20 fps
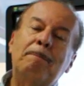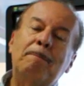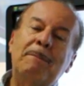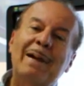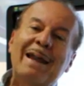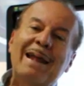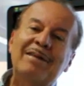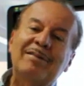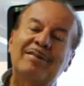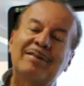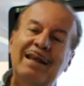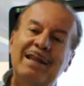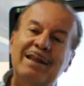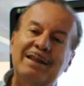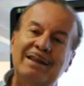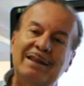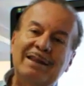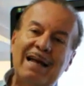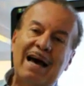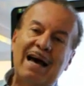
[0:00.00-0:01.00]

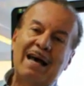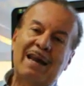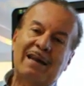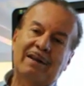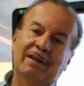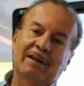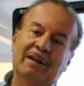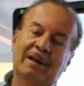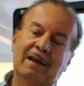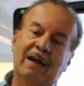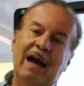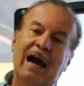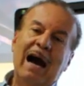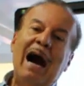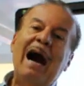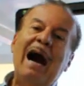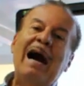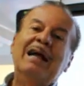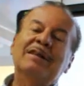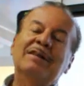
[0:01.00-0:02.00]
presentar
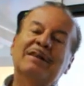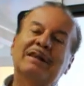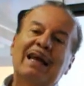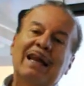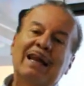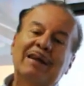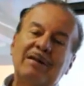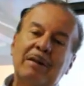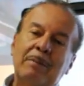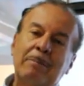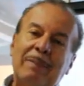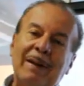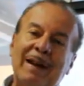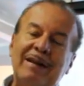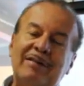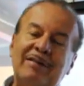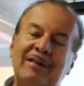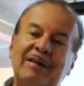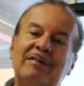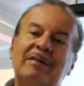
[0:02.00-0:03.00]
ante las
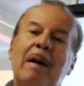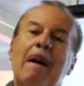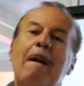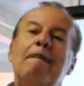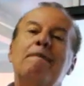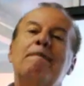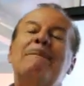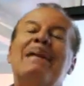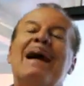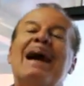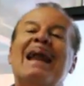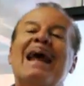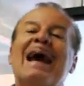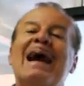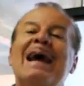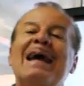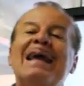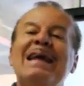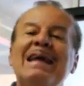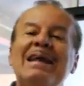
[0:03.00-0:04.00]
empresas
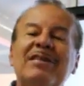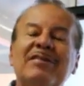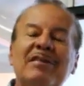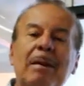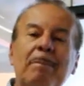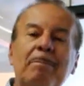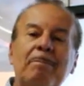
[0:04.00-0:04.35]
para irse